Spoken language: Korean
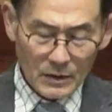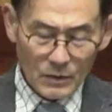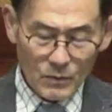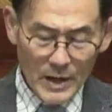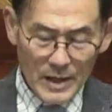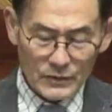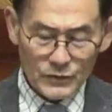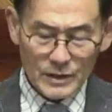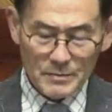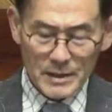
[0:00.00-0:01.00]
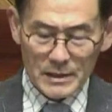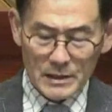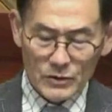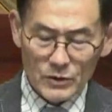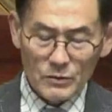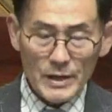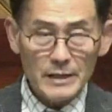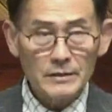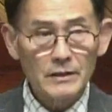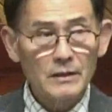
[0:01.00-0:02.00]
왜 주님이 인류를
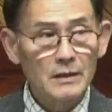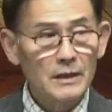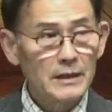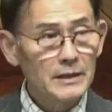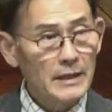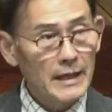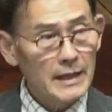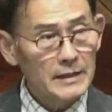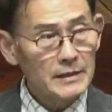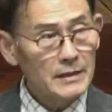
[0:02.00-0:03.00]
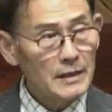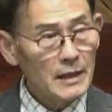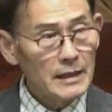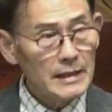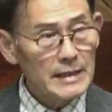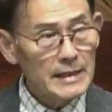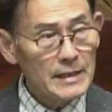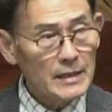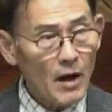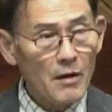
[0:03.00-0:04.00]
위해서 이렇게
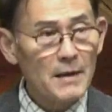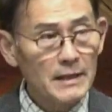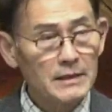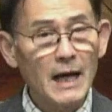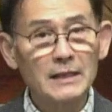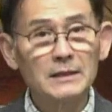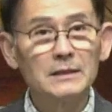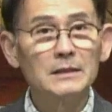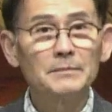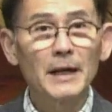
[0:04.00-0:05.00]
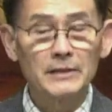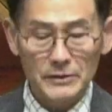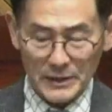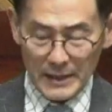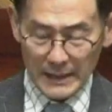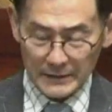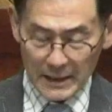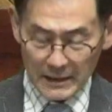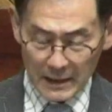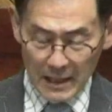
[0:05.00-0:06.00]
이 험한 잔을 받으셔야
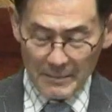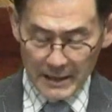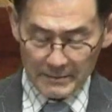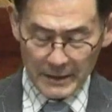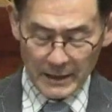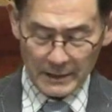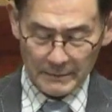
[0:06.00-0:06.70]
했던가 말입니다.